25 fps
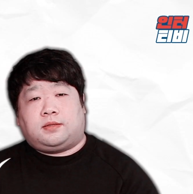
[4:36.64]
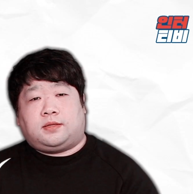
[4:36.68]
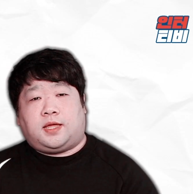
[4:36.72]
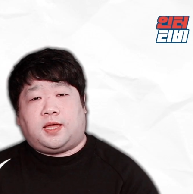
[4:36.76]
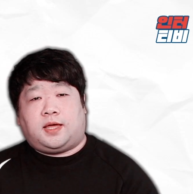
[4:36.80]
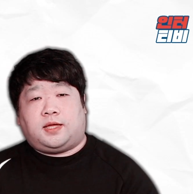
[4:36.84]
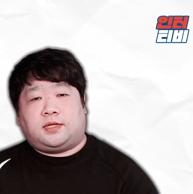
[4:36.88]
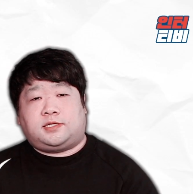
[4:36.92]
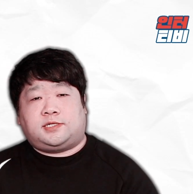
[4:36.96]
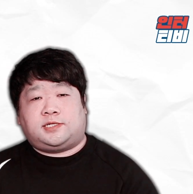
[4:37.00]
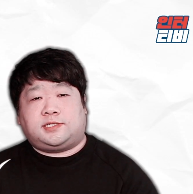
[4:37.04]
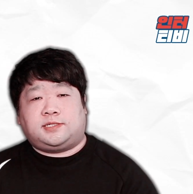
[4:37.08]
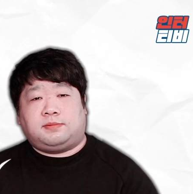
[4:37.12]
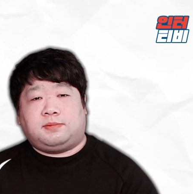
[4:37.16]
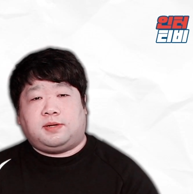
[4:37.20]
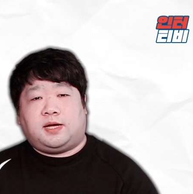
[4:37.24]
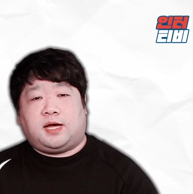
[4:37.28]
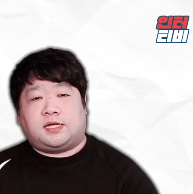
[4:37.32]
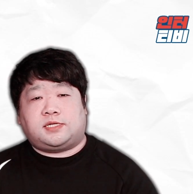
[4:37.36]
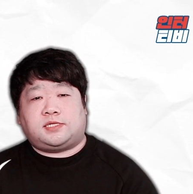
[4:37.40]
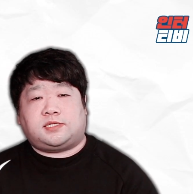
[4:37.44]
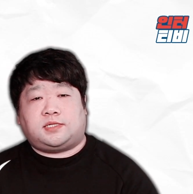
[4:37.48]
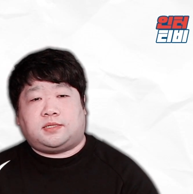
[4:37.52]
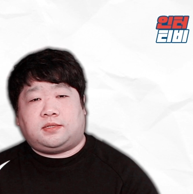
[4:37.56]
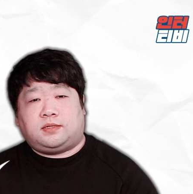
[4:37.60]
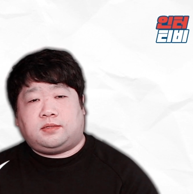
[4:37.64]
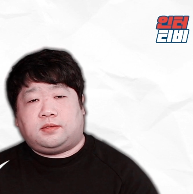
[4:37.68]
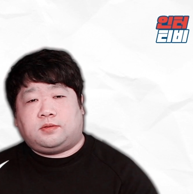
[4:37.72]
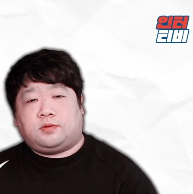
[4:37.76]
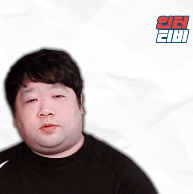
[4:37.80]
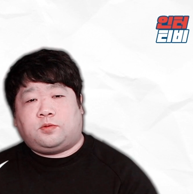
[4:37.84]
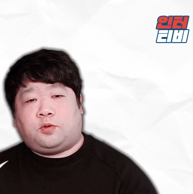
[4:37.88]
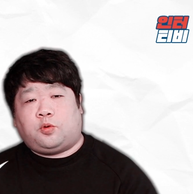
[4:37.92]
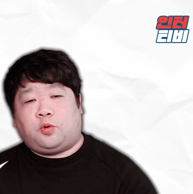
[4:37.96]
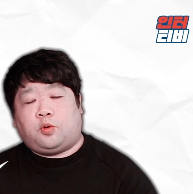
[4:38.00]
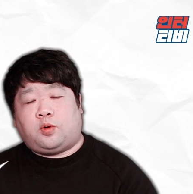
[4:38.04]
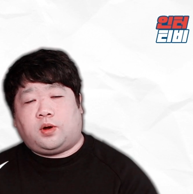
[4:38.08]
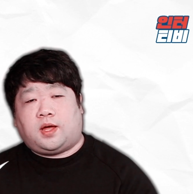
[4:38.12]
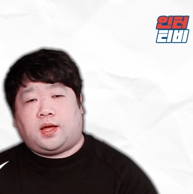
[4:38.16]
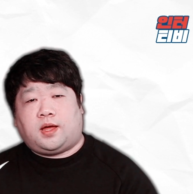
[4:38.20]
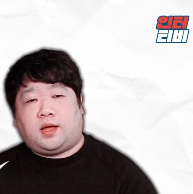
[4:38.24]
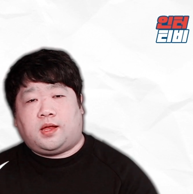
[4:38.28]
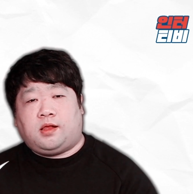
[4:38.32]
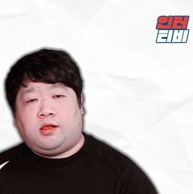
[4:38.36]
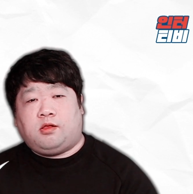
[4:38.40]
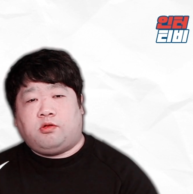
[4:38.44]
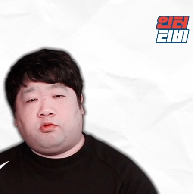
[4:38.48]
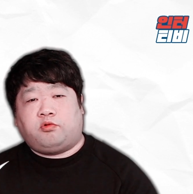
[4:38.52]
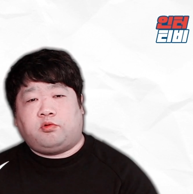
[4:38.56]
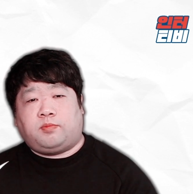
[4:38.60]
네, 지금까지
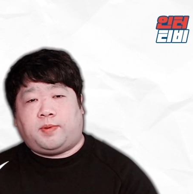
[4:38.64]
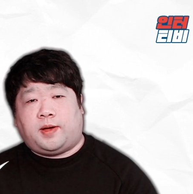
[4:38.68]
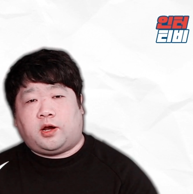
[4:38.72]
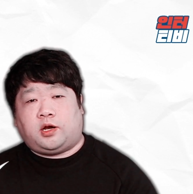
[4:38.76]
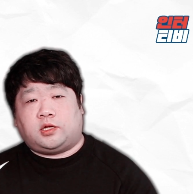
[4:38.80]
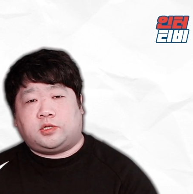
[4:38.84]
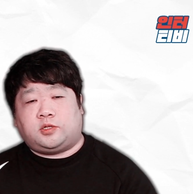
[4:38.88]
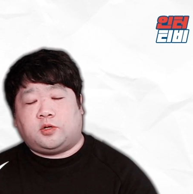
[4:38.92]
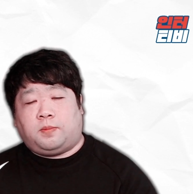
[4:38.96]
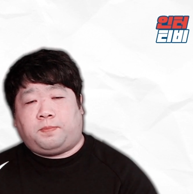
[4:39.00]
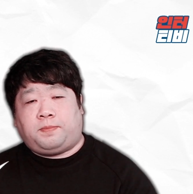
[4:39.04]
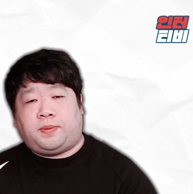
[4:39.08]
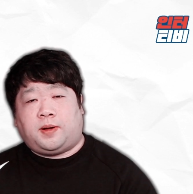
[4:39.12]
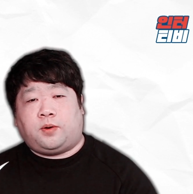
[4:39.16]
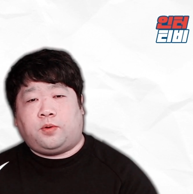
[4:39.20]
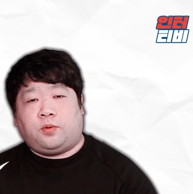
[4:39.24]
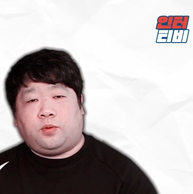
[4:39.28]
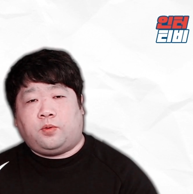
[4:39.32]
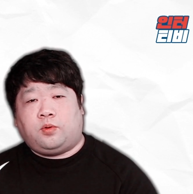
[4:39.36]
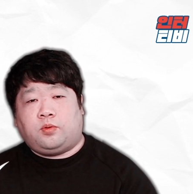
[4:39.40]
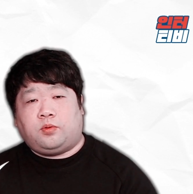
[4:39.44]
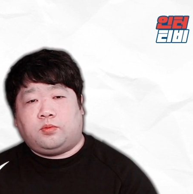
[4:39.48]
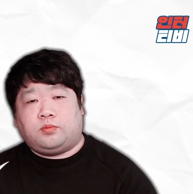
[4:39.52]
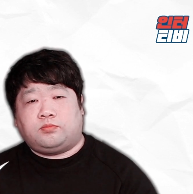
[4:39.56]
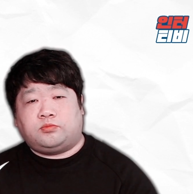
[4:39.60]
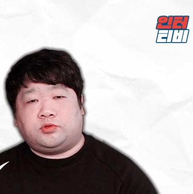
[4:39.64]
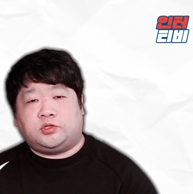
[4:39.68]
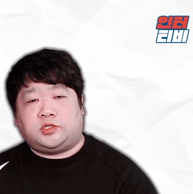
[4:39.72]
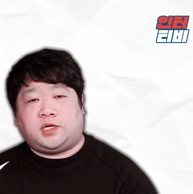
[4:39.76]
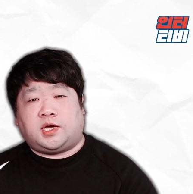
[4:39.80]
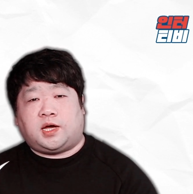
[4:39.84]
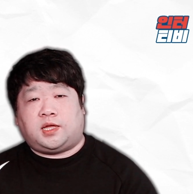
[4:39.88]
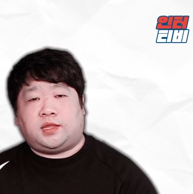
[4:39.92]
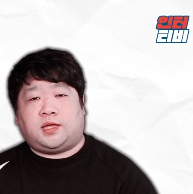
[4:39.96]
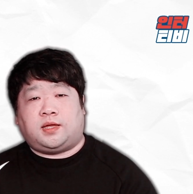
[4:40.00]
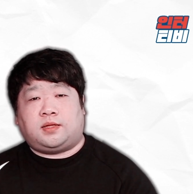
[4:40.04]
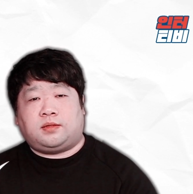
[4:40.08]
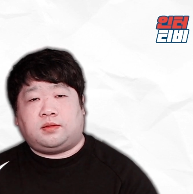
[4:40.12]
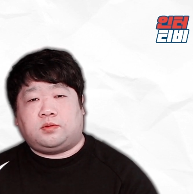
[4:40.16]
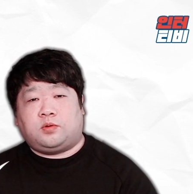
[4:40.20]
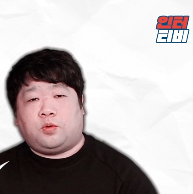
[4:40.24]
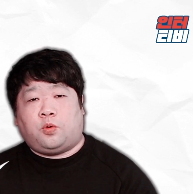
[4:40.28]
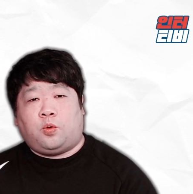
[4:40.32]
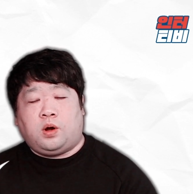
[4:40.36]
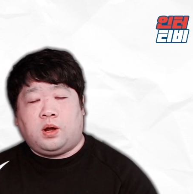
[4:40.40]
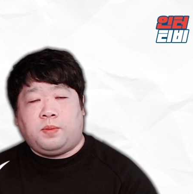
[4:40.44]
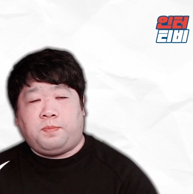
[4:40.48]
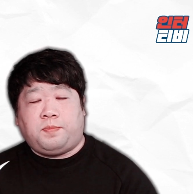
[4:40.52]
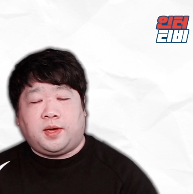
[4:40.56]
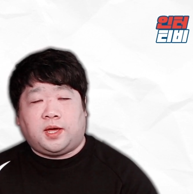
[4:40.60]
코로나19 바이러스 여파로 문제가 된
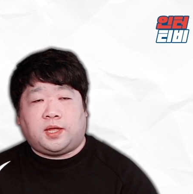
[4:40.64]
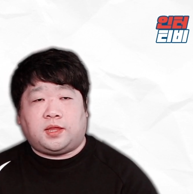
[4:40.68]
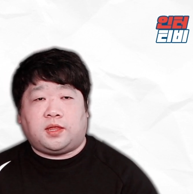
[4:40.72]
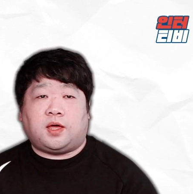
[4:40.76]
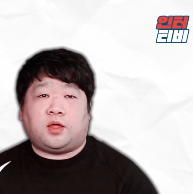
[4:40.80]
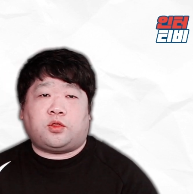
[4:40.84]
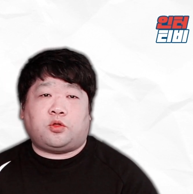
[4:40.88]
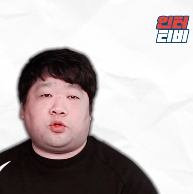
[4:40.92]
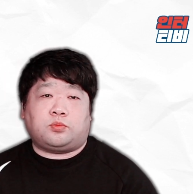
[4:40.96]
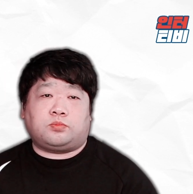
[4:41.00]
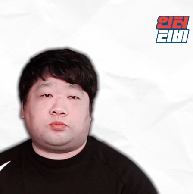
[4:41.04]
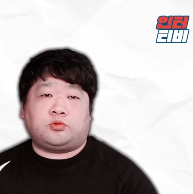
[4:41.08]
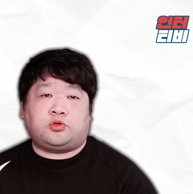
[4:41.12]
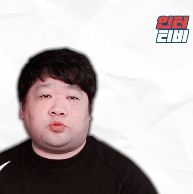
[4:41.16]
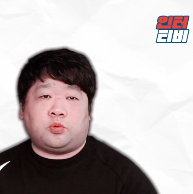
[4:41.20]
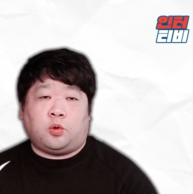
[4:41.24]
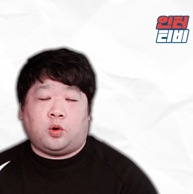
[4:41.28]
올림픽에 대해서 좀